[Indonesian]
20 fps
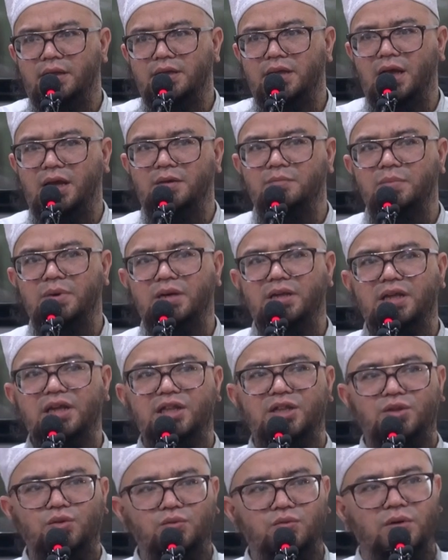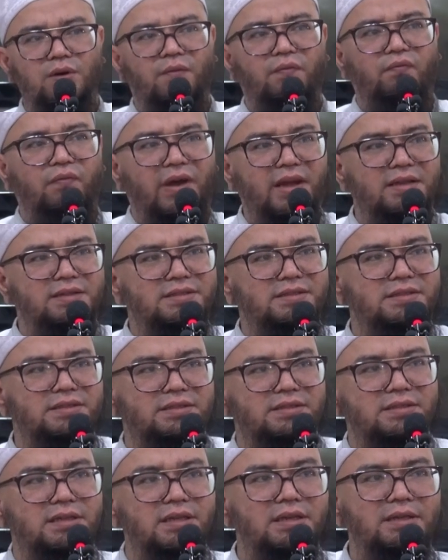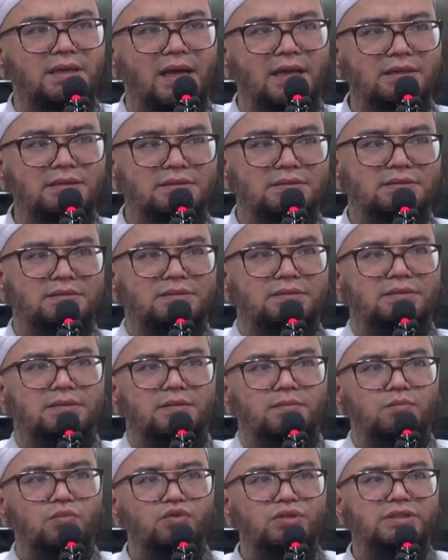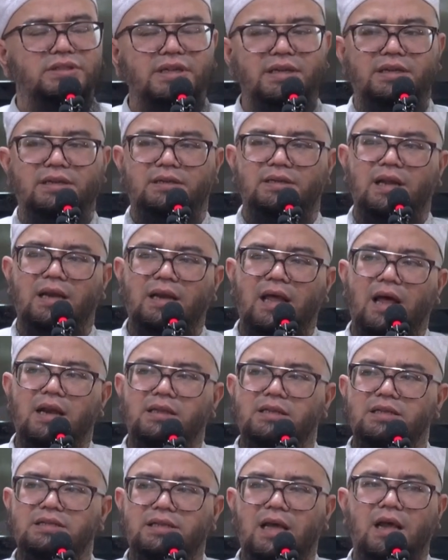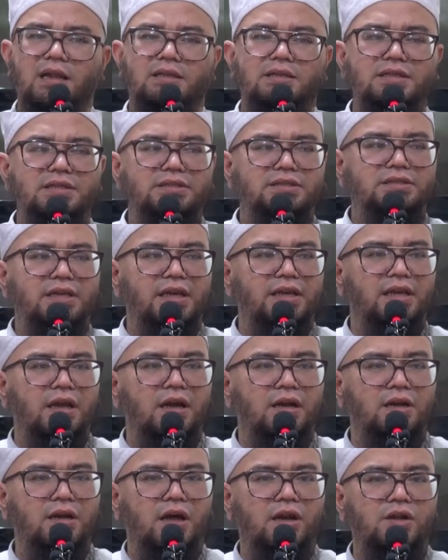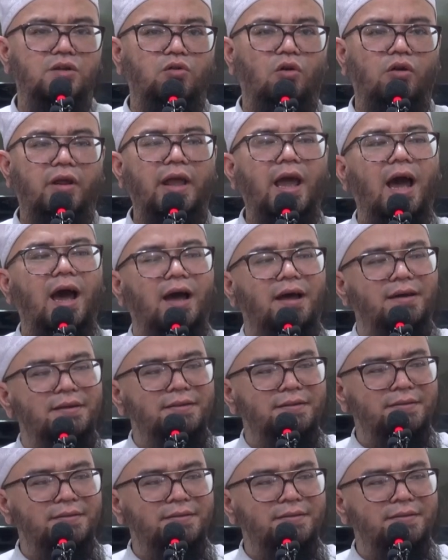yang begitu ngefans dengan musik dan artis-artisnya yang dari Korea.